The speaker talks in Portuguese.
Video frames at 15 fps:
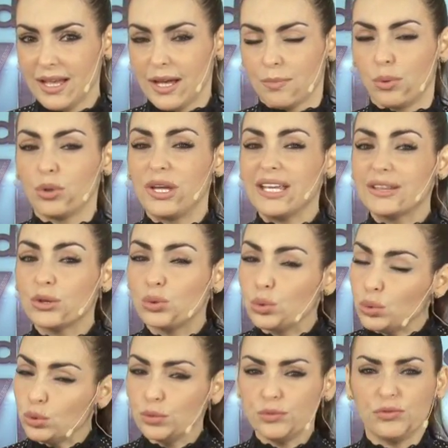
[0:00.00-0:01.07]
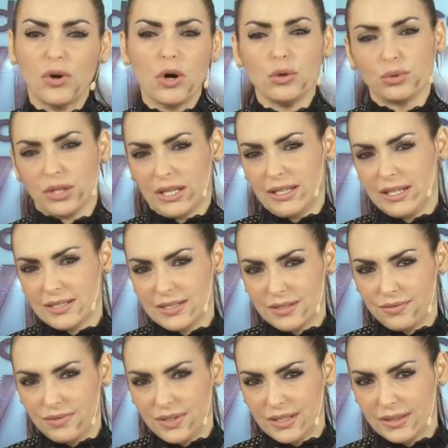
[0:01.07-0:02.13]
Porque tudo volta nessa
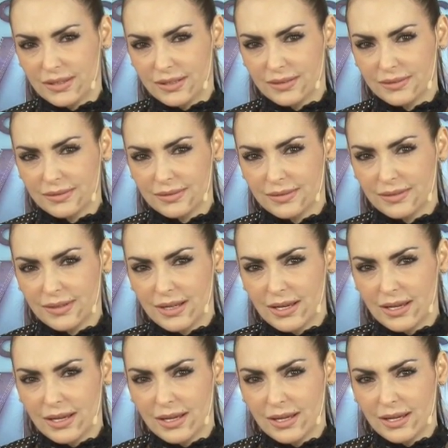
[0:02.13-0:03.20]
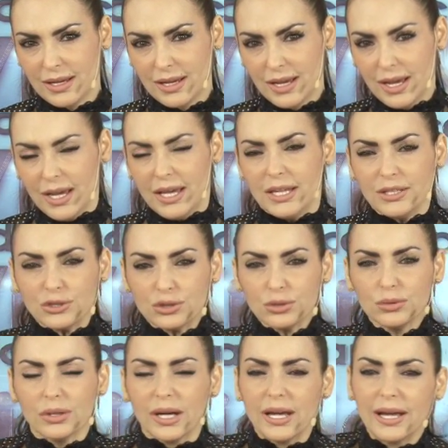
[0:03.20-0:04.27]
vida.
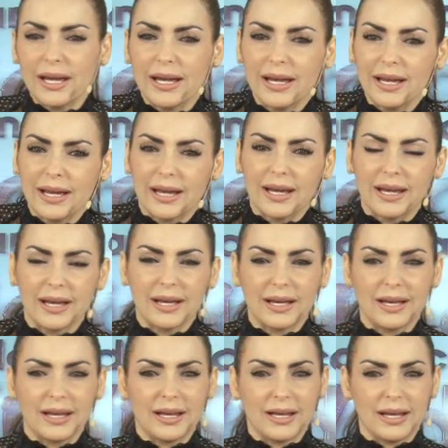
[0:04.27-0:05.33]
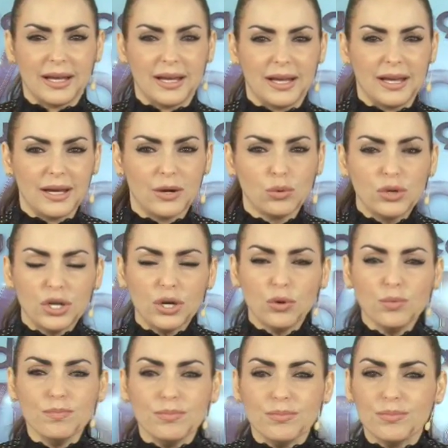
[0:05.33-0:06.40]
Isso é, é, é o que
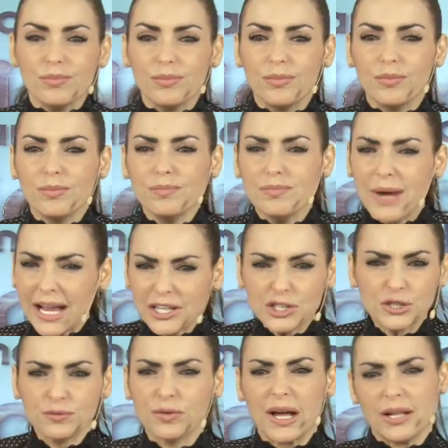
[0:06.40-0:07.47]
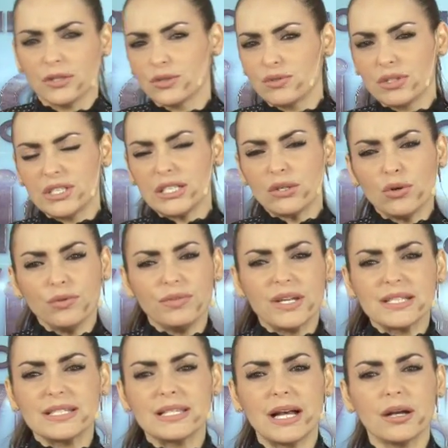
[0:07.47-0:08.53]
eu mais falo. Se você
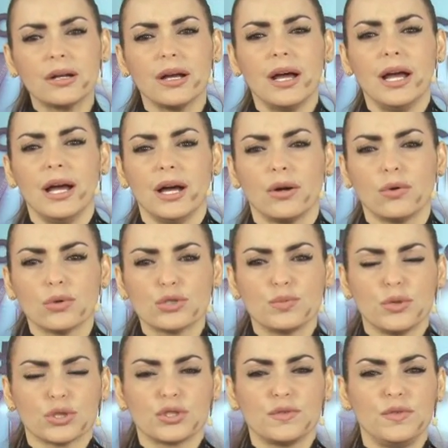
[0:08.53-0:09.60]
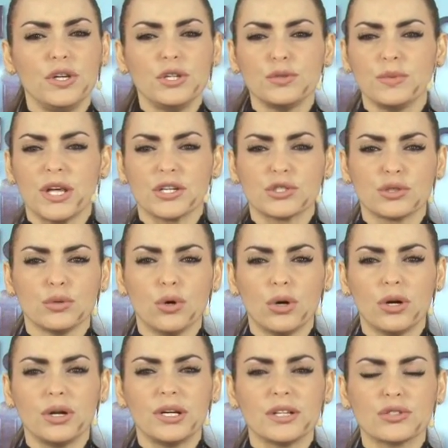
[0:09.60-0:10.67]
conversar com os meus filhos, minhas
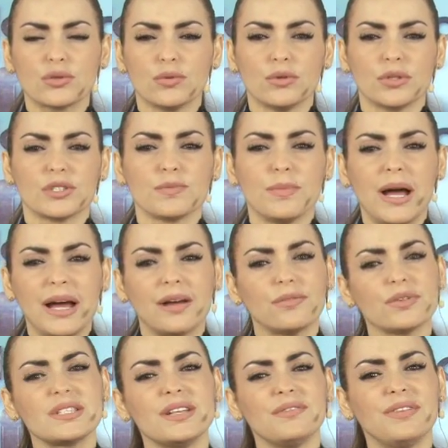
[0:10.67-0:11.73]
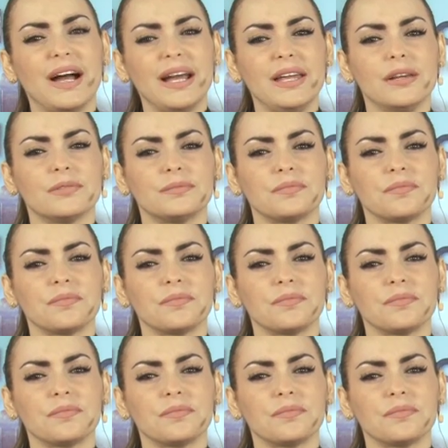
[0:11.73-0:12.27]
noras, com Osmar, você vai